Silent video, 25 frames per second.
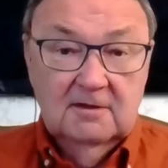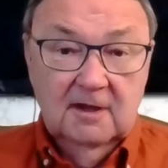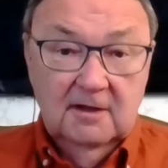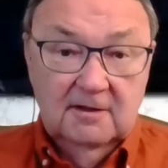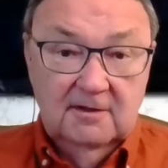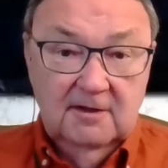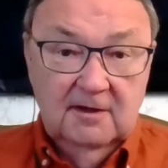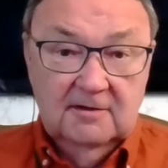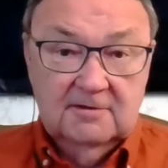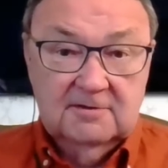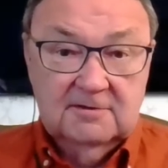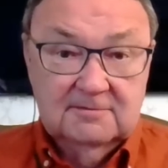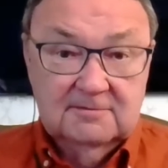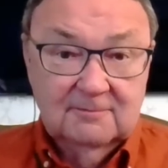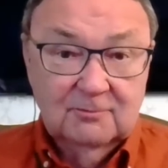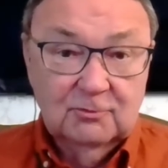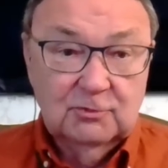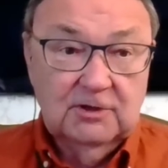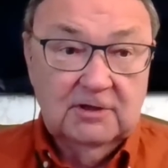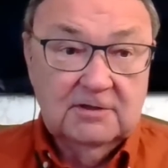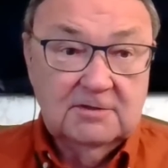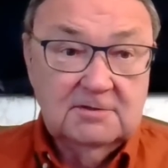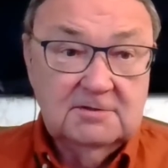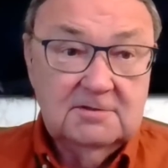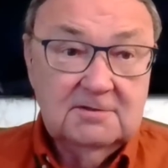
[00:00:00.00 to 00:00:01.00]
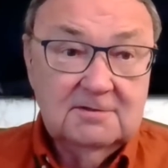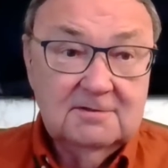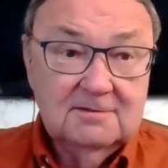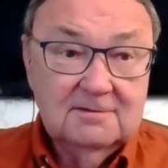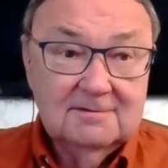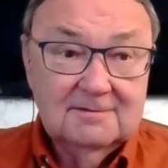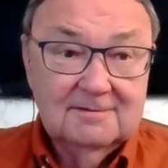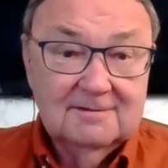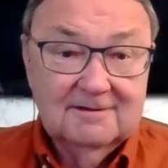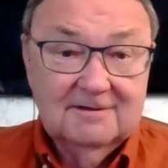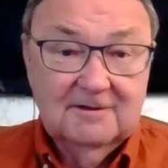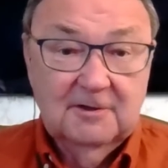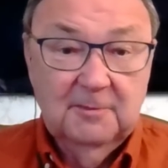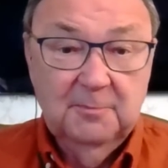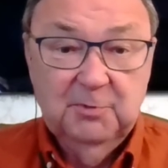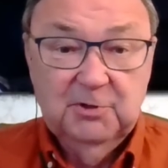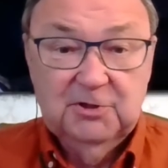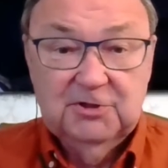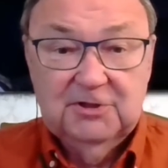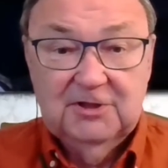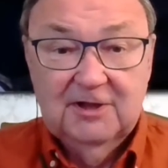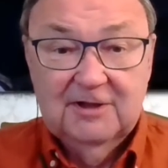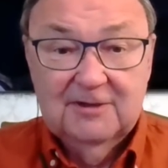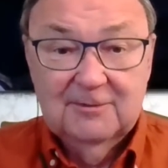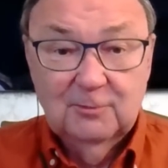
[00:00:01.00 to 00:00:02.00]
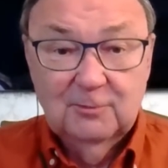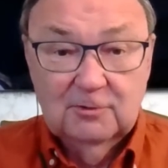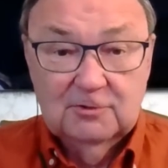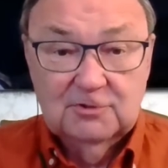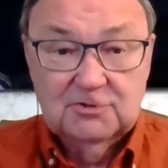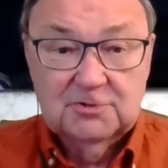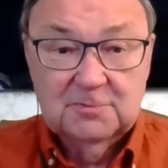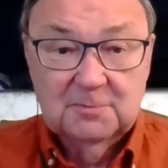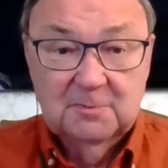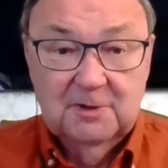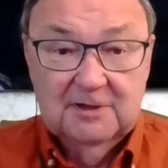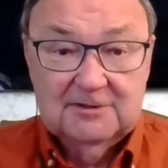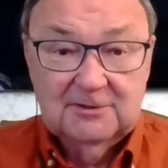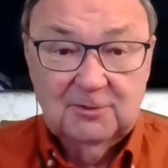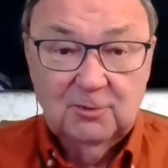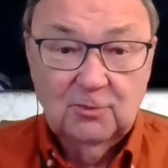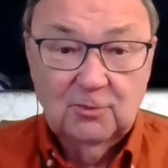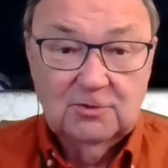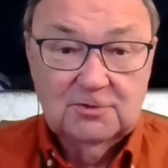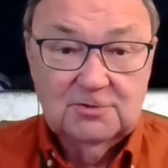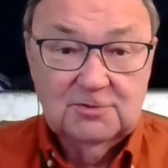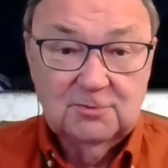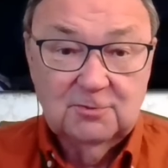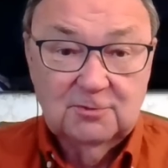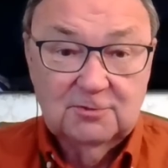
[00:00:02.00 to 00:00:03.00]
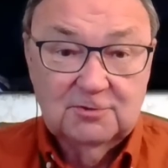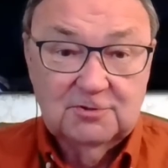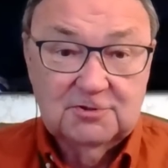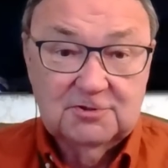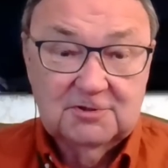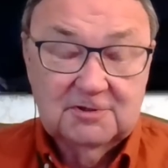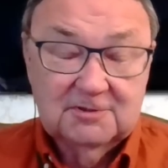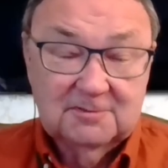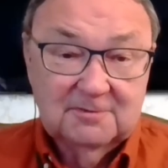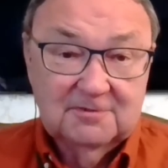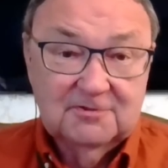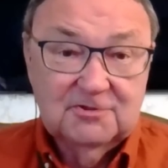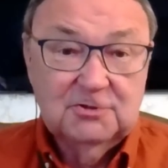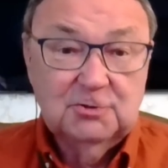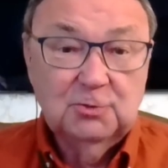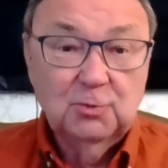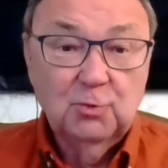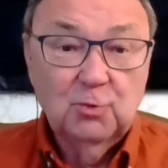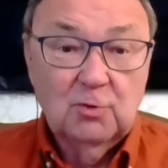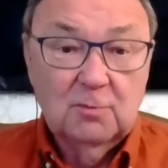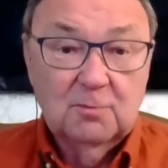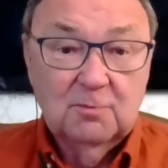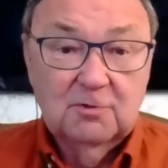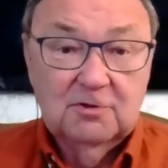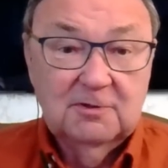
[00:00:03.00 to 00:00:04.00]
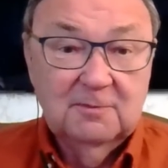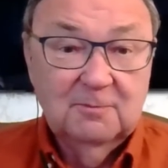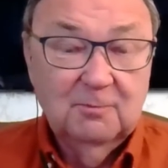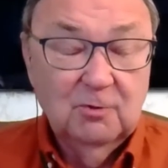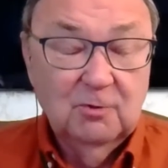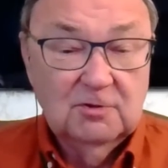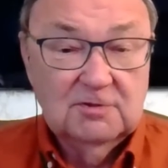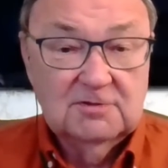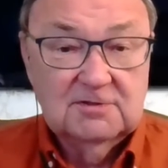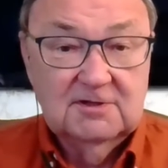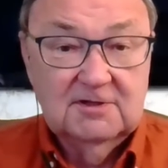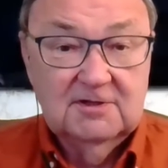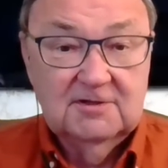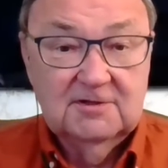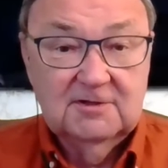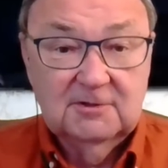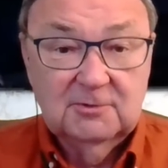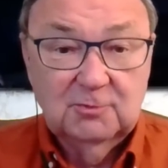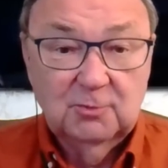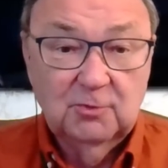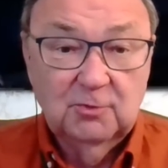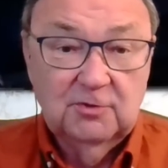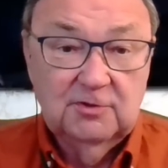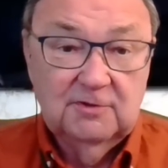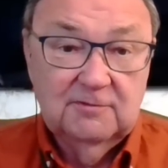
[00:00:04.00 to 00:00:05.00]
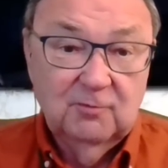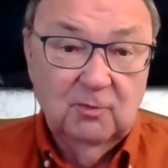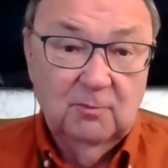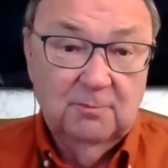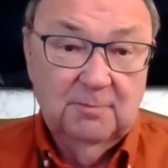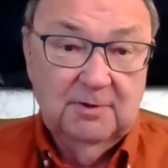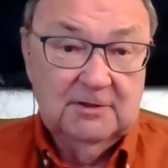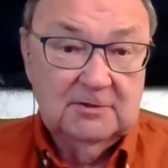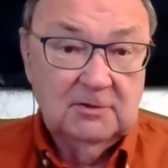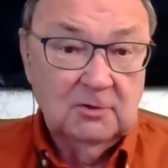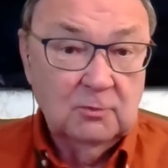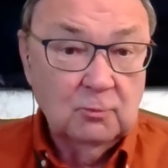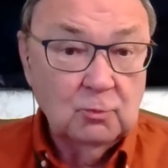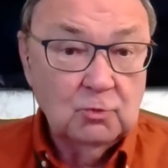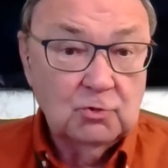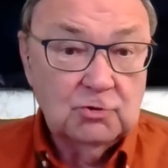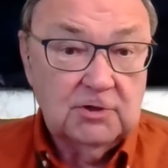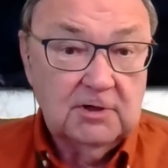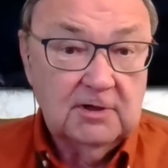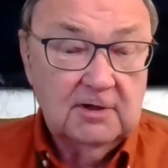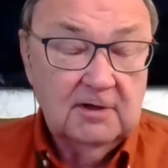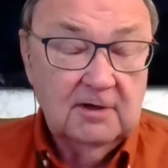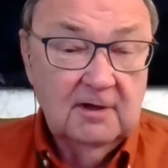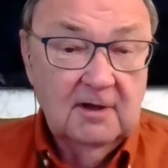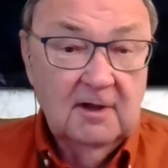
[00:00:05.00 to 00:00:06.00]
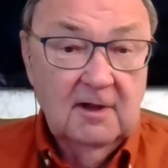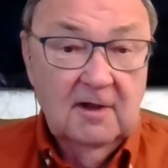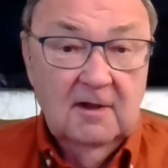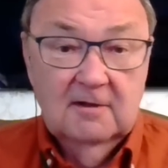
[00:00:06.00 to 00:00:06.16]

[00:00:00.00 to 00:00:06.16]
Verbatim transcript: На яхте вот один капитан, он же матрос, он же штурман и бог знает кто, его подружка,